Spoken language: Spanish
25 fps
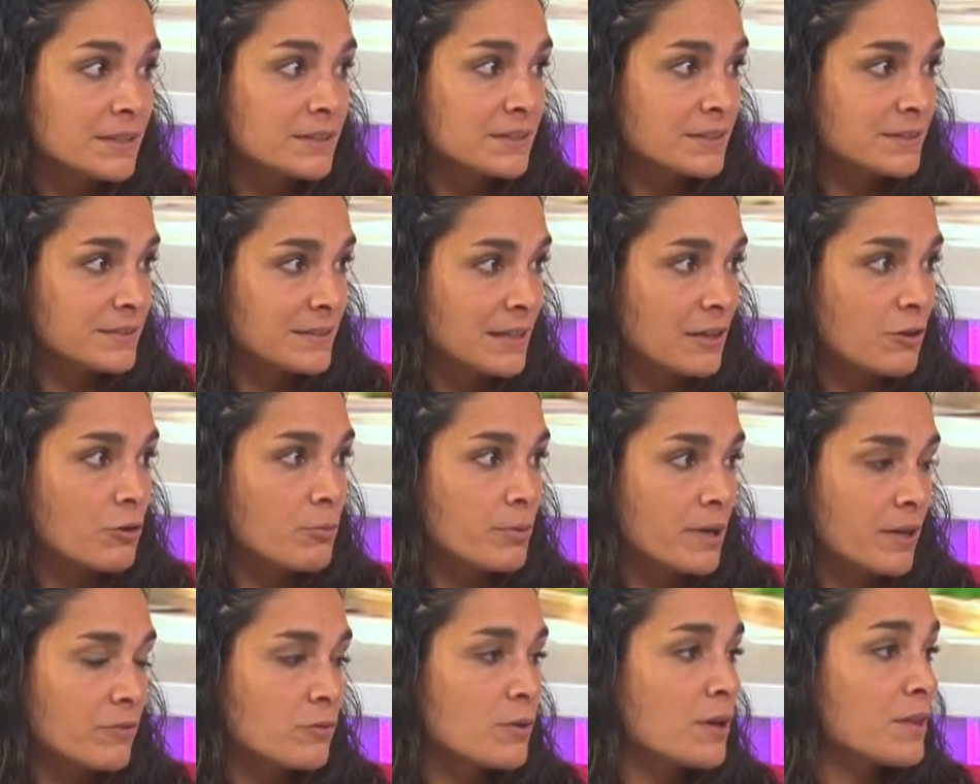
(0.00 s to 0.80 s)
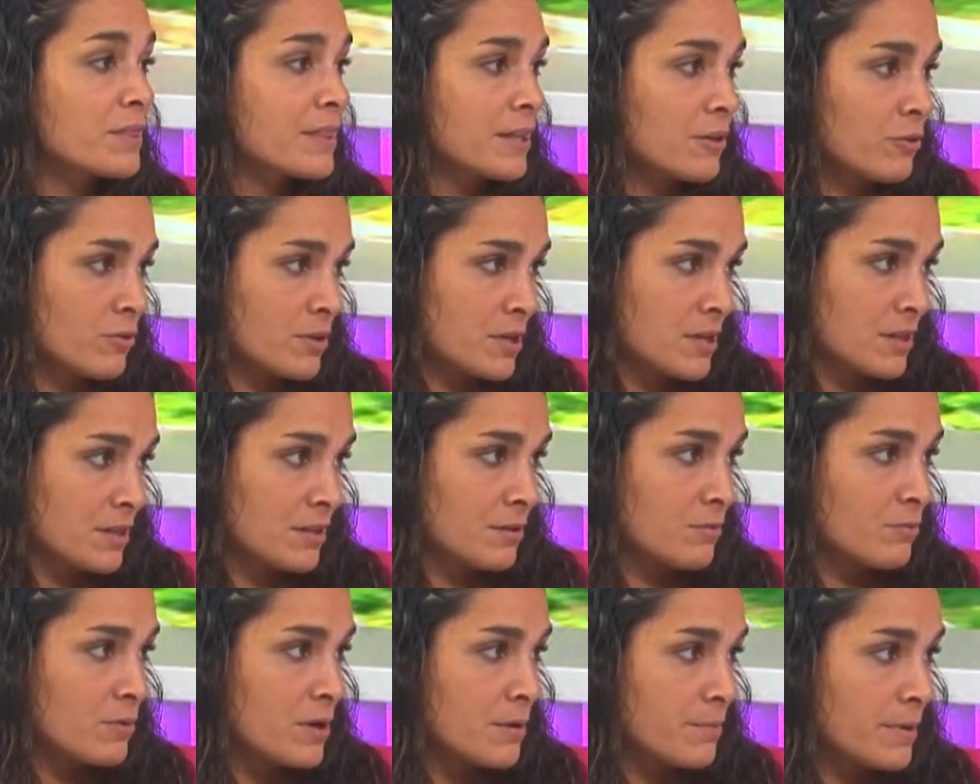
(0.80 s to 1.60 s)
se está cobrando a
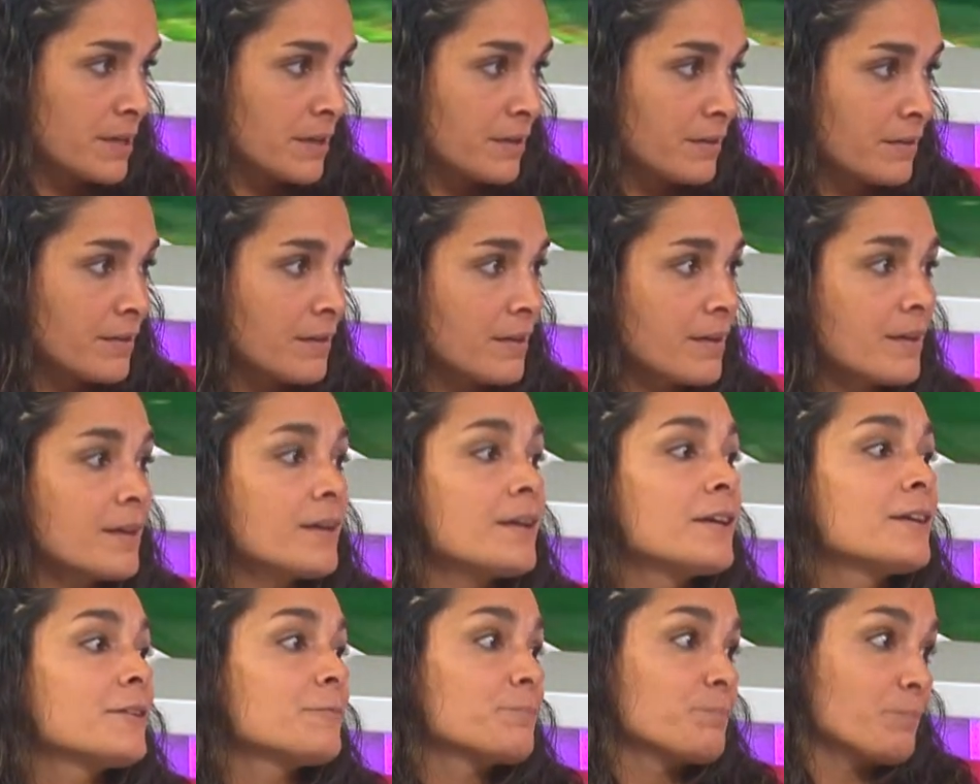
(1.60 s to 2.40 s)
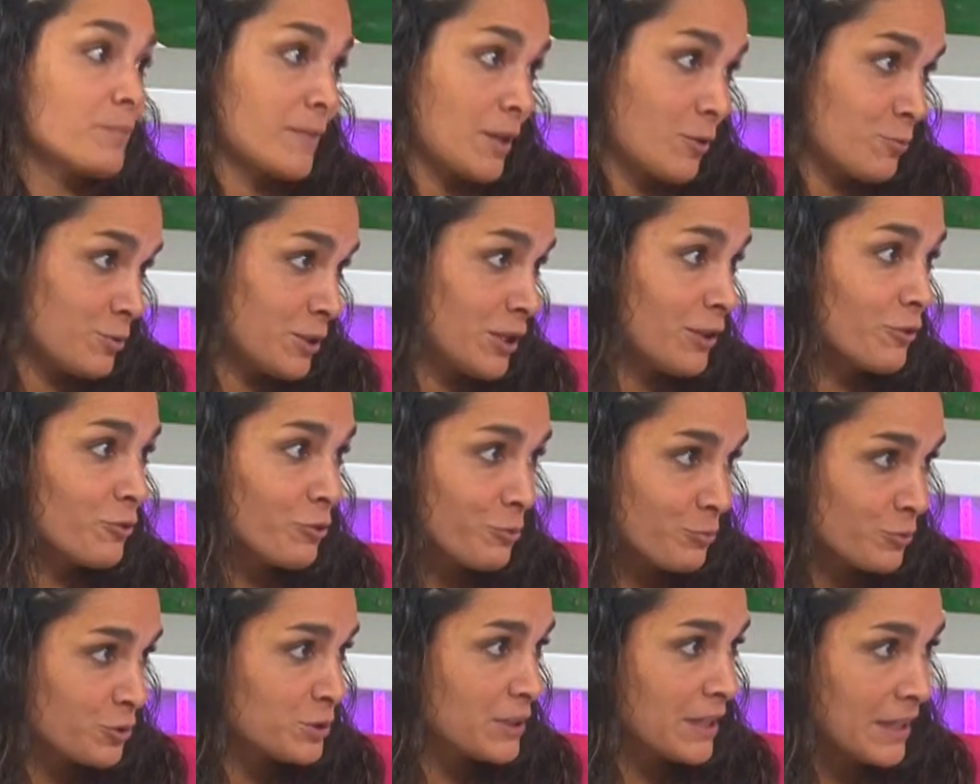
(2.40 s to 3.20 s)
0,19, contando
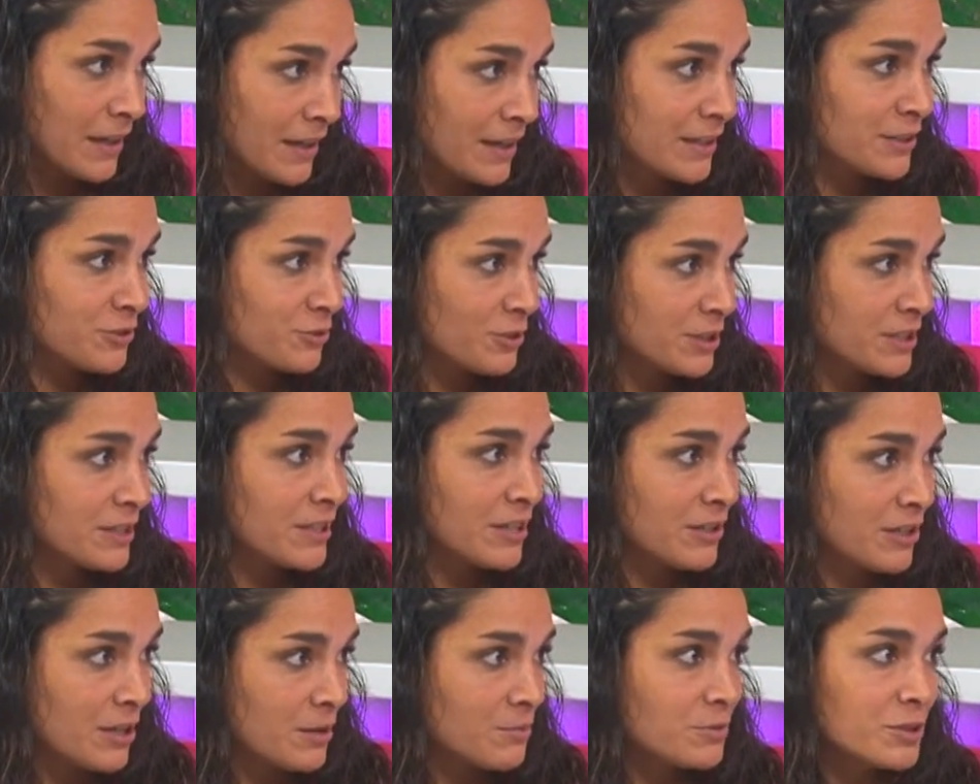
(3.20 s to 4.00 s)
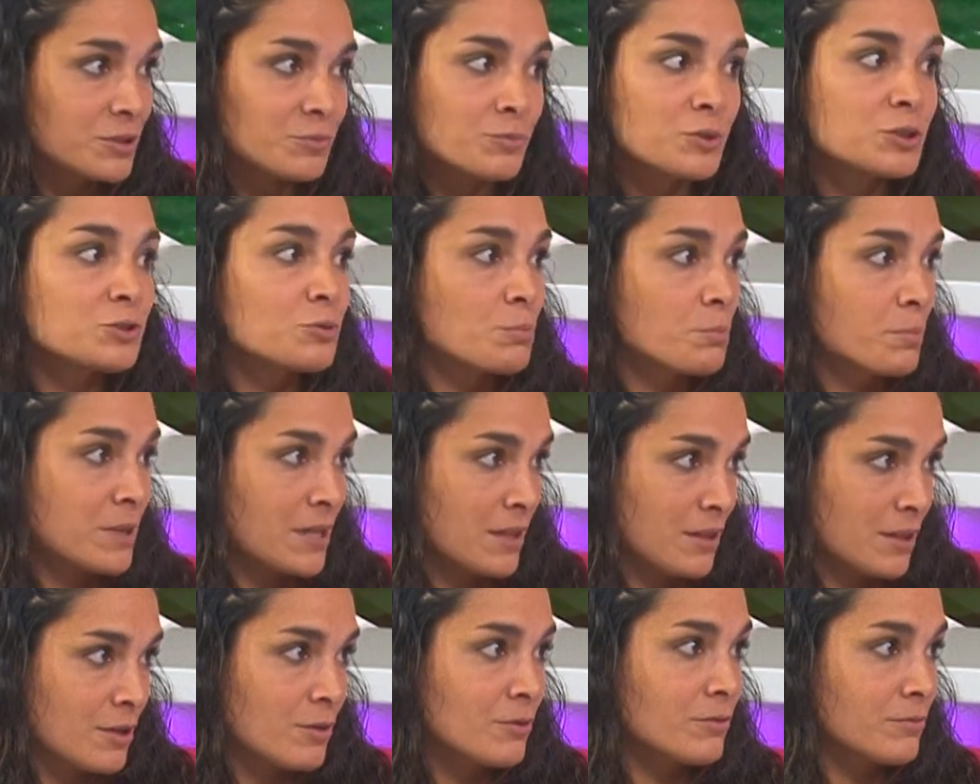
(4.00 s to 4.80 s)
cómo está la gasolina ahora mismo, es un
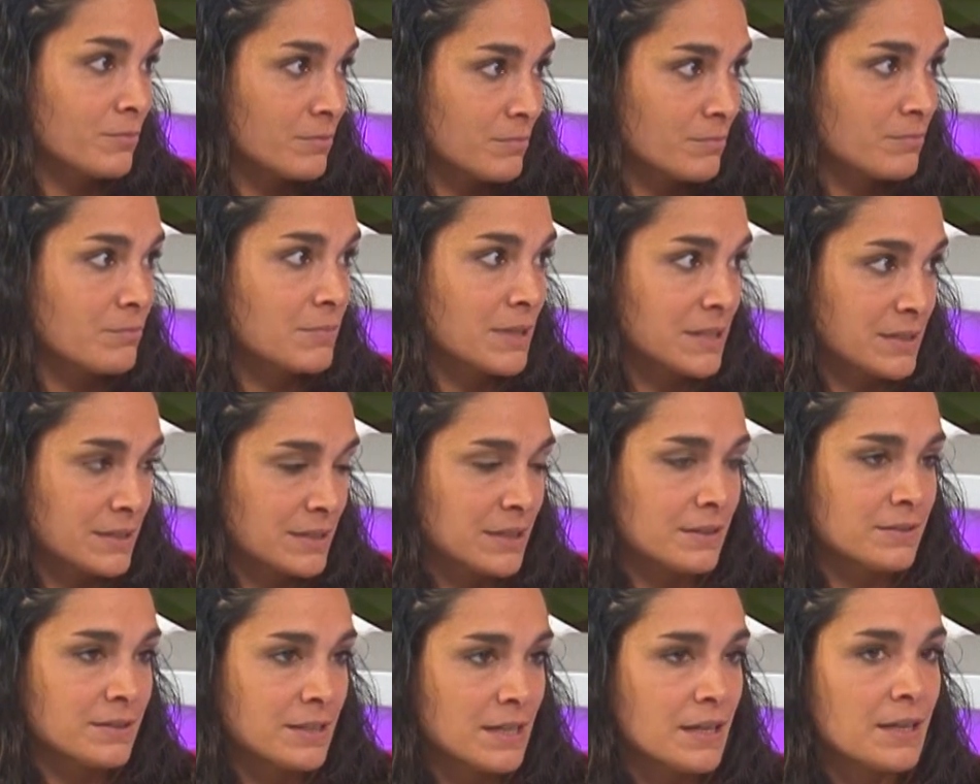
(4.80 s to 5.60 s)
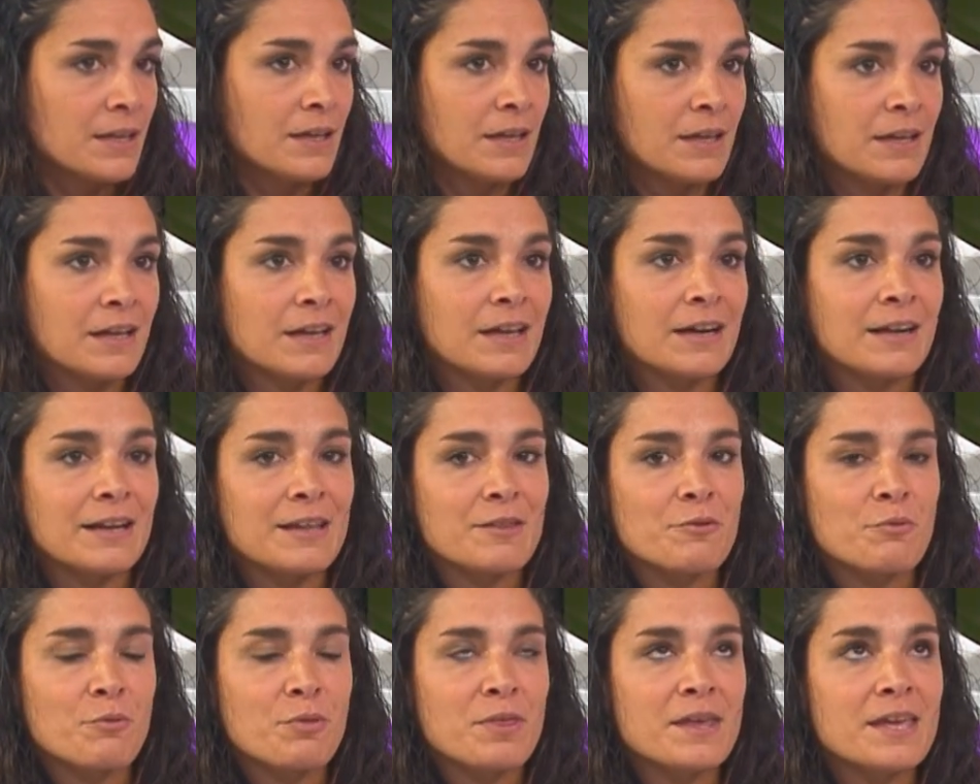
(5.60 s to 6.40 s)
precio bastante
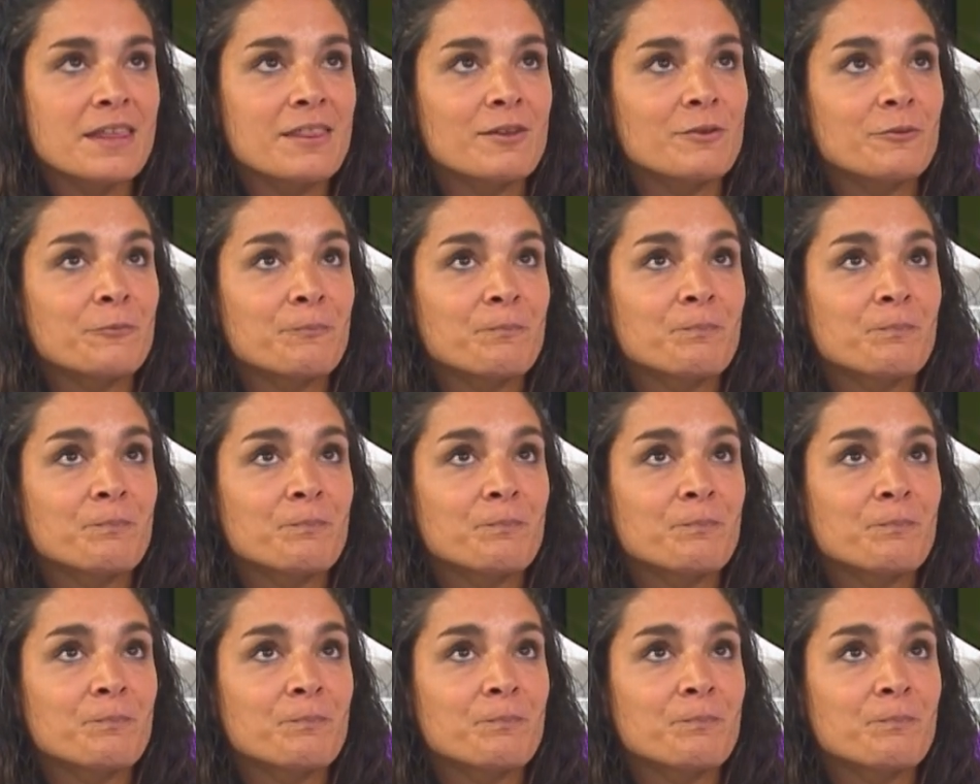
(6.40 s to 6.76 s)
reducido.